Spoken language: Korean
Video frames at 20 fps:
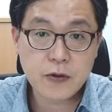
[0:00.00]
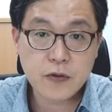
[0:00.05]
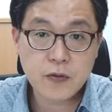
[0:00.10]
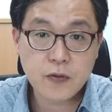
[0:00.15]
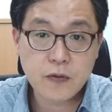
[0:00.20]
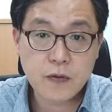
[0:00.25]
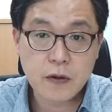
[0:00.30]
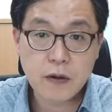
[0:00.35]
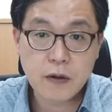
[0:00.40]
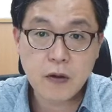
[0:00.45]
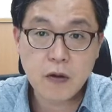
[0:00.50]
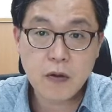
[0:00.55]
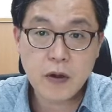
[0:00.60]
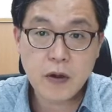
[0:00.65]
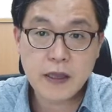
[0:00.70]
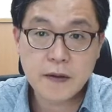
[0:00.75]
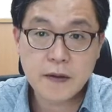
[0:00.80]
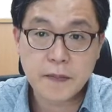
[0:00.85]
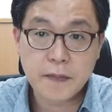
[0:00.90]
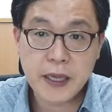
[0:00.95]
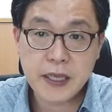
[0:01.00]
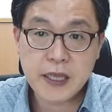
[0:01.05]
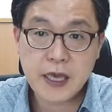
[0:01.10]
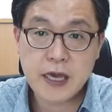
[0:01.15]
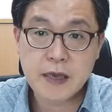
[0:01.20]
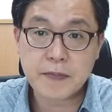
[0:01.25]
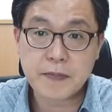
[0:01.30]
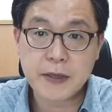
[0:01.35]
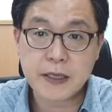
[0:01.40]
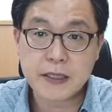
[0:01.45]
to allocate many
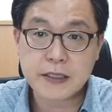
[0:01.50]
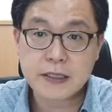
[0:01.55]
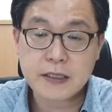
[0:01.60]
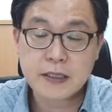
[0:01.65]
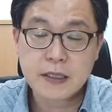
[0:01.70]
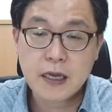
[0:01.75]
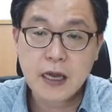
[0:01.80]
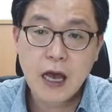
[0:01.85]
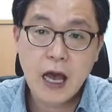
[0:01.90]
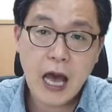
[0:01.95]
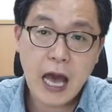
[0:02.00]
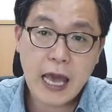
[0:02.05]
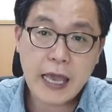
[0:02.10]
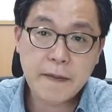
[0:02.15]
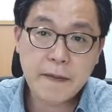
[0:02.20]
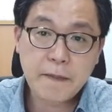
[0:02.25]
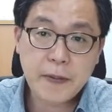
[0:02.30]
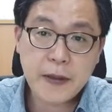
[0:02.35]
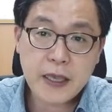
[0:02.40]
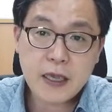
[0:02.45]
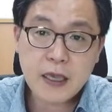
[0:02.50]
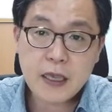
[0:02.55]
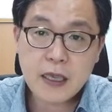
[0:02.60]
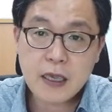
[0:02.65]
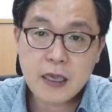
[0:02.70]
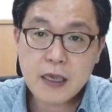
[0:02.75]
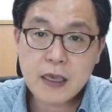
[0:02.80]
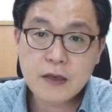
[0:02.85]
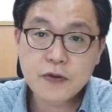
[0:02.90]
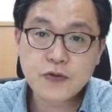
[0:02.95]
IPs
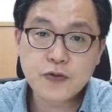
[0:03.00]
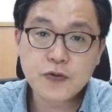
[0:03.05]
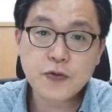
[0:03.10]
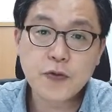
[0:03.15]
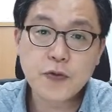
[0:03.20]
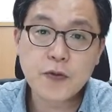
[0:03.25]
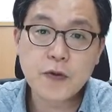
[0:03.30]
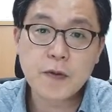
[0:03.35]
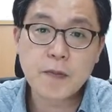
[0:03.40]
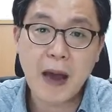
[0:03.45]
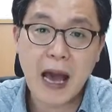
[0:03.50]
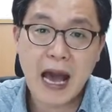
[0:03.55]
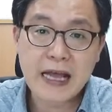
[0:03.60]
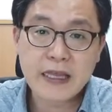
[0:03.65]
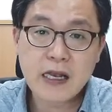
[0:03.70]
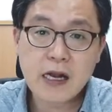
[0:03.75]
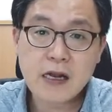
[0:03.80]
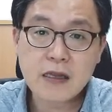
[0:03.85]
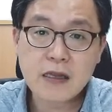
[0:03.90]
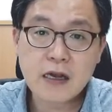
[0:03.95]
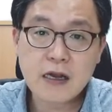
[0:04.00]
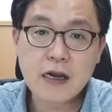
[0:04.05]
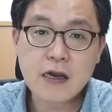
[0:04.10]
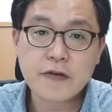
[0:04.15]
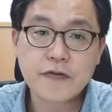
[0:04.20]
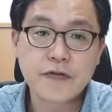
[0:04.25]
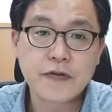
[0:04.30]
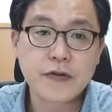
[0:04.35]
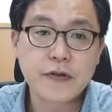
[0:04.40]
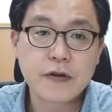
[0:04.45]
IP 주소를 많이 할당할
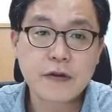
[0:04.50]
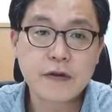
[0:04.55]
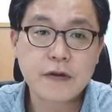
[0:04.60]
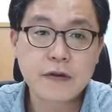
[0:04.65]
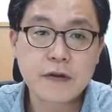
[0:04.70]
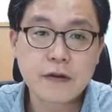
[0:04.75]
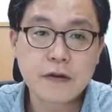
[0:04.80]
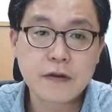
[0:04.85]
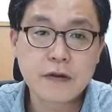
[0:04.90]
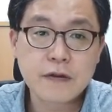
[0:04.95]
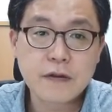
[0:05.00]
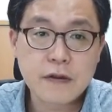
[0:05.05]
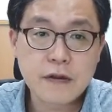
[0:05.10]
수 있는 그런 어떤